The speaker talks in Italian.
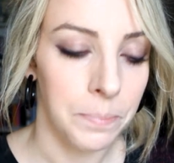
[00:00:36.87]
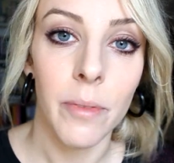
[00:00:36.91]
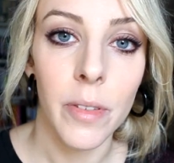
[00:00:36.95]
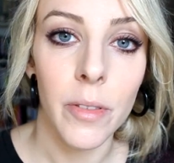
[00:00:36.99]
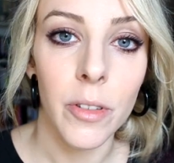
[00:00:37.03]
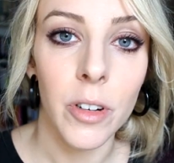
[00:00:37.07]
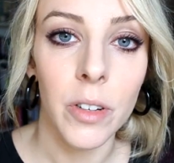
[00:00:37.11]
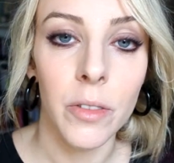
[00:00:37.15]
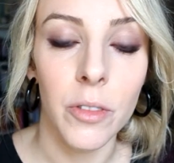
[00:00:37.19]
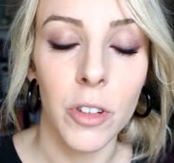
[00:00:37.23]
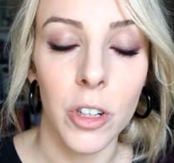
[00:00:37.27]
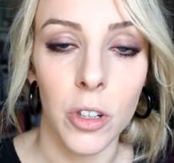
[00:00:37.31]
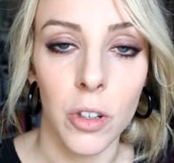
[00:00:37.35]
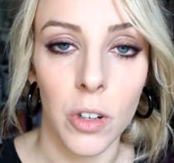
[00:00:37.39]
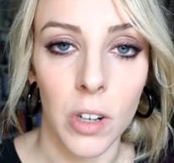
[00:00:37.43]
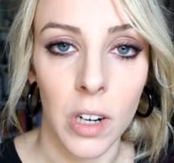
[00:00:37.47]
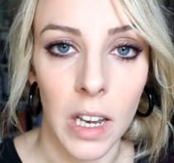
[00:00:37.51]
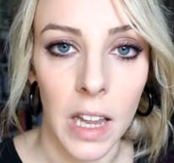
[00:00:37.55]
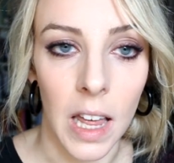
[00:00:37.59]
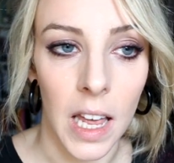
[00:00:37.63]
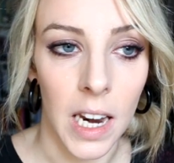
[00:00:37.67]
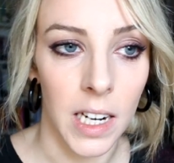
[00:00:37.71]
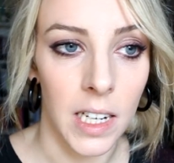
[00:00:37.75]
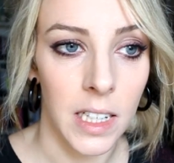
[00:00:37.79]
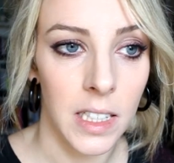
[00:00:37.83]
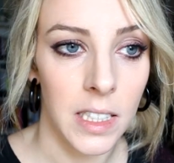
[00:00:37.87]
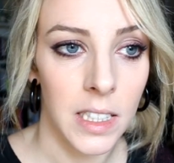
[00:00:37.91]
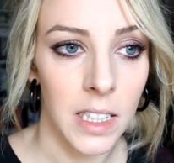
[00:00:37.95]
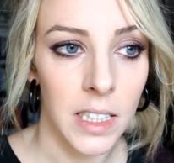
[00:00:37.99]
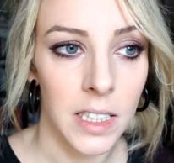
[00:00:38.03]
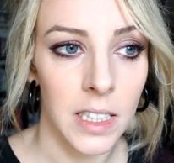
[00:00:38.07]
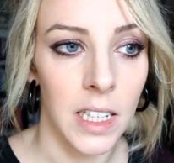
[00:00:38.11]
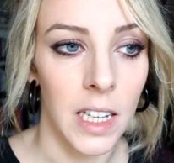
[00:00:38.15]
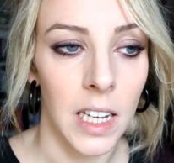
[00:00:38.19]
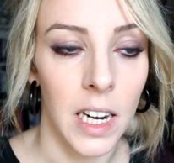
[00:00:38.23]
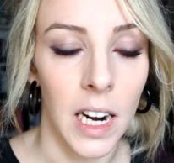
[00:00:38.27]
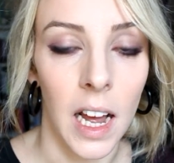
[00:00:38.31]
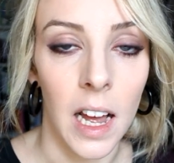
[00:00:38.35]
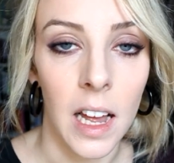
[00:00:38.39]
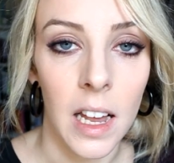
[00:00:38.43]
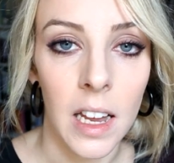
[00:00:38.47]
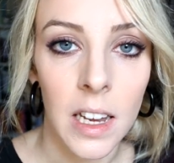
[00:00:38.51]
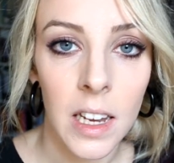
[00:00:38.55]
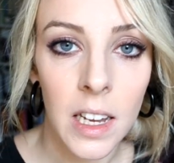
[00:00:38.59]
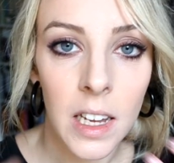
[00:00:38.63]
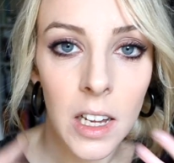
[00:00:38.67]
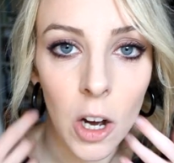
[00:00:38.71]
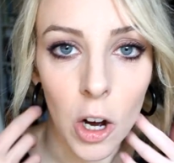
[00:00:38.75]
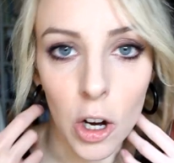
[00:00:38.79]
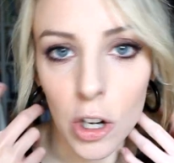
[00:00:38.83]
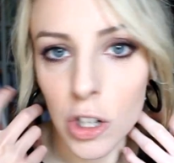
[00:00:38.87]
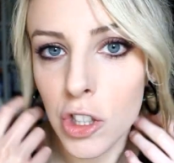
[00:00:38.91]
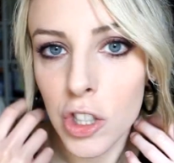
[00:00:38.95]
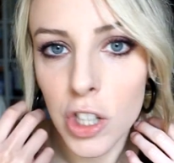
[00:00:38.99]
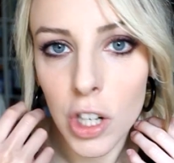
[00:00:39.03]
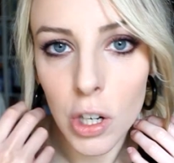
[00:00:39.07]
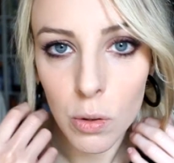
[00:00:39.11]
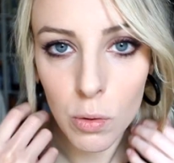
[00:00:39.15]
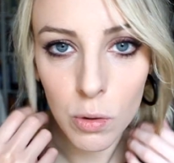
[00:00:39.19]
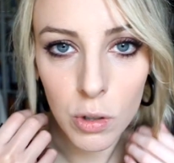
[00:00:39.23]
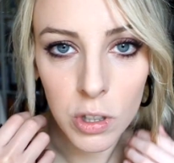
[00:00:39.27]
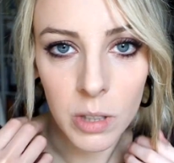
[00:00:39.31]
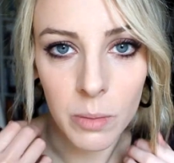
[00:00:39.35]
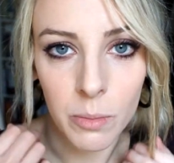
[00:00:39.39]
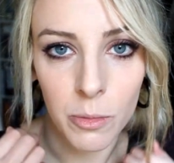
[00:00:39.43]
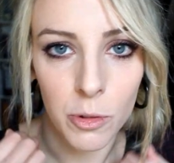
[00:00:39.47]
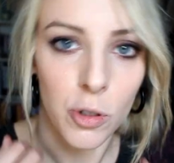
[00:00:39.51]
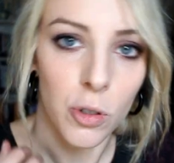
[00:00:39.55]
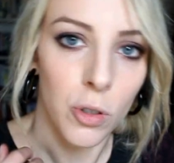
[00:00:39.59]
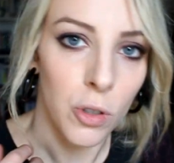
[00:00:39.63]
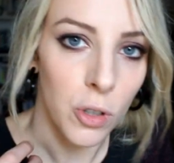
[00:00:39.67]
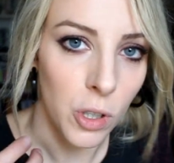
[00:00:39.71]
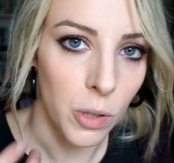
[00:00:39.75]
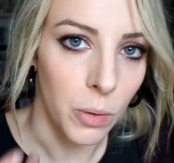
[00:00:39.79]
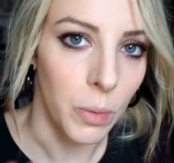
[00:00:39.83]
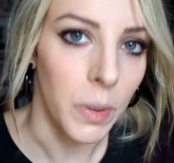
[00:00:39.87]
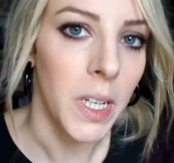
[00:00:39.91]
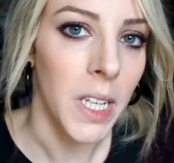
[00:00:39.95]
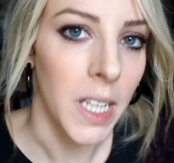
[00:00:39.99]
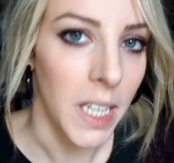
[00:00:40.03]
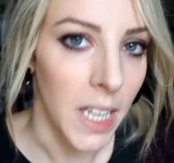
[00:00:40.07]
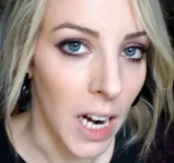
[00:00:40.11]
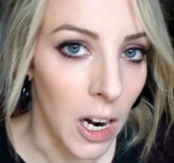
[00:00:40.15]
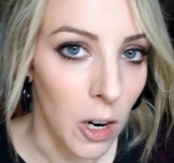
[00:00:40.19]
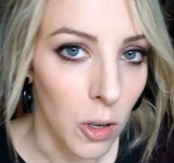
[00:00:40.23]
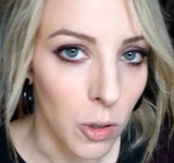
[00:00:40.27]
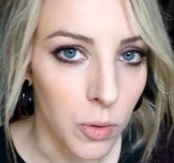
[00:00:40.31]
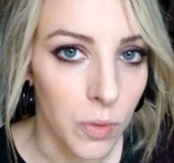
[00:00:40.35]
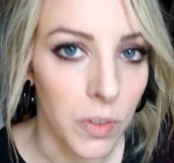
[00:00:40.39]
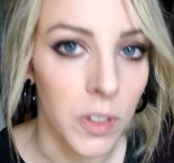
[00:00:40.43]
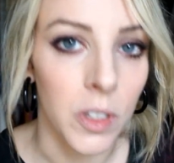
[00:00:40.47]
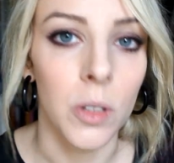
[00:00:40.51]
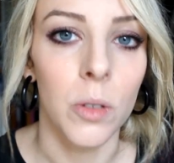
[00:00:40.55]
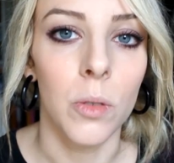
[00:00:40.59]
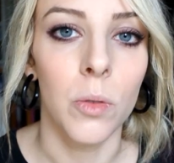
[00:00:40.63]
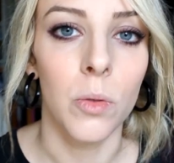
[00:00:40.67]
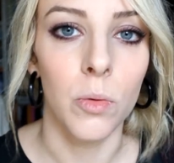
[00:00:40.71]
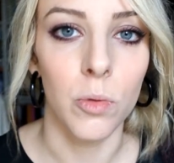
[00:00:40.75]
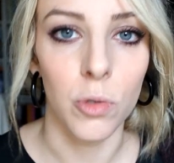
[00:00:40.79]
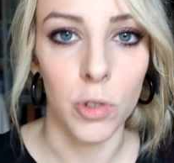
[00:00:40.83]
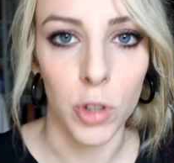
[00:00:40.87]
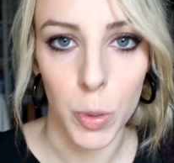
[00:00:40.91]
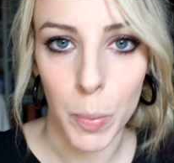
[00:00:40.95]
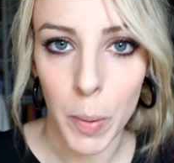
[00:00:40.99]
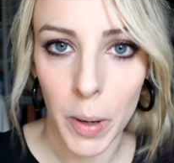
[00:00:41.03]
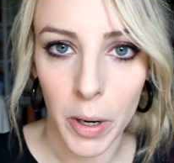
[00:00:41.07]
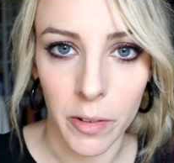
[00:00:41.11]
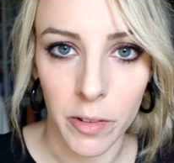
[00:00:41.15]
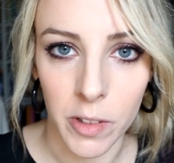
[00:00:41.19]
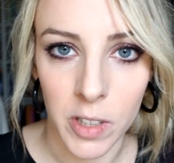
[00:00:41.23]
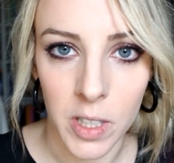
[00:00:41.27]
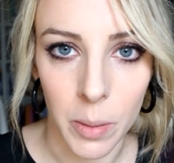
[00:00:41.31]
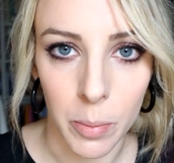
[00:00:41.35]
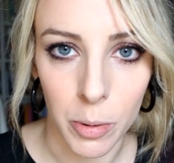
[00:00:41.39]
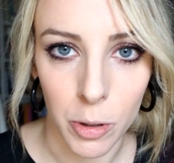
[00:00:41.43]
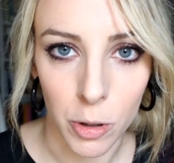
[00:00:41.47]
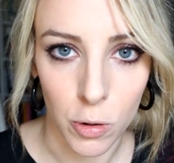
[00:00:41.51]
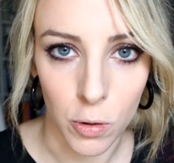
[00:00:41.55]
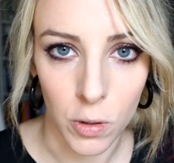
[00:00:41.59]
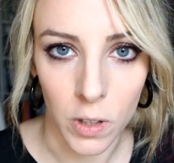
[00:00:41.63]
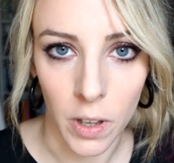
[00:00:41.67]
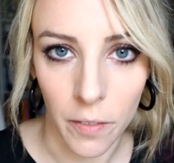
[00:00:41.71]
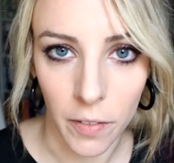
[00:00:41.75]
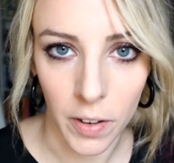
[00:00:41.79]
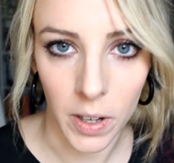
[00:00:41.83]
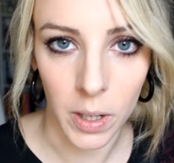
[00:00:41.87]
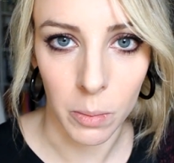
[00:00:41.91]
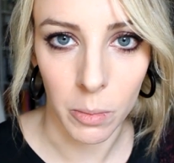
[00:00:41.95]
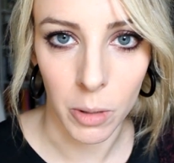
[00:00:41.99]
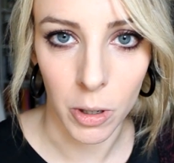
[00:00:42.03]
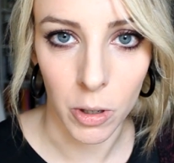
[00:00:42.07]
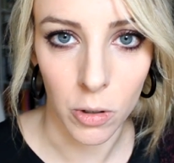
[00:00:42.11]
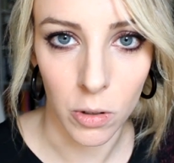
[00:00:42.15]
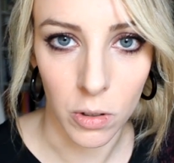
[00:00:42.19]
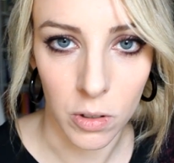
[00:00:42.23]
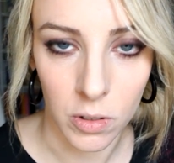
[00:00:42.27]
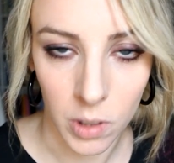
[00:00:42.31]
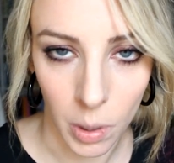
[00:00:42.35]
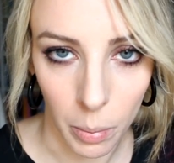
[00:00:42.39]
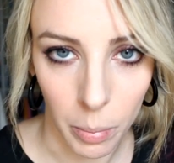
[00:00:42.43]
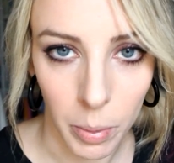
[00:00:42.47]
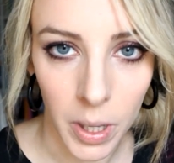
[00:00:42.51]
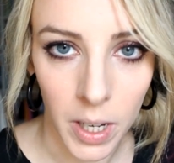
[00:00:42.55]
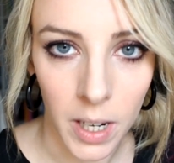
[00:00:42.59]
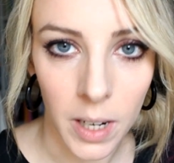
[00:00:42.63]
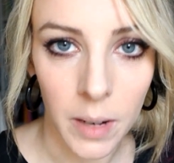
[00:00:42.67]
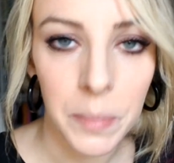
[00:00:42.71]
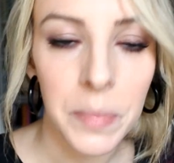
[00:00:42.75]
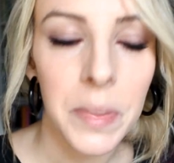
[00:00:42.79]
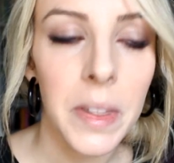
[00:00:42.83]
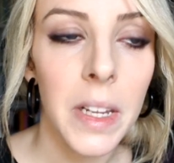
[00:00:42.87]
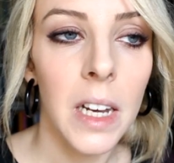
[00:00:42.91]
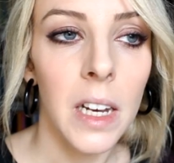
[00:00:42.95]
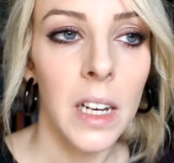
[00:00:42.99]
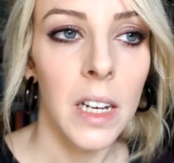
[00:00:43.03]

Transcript: Vi volevo ricordare che stasera, oggi è l'ultimo giorno di Weekend Outfit, spero vi sia piaciuta, fatemelo sapere.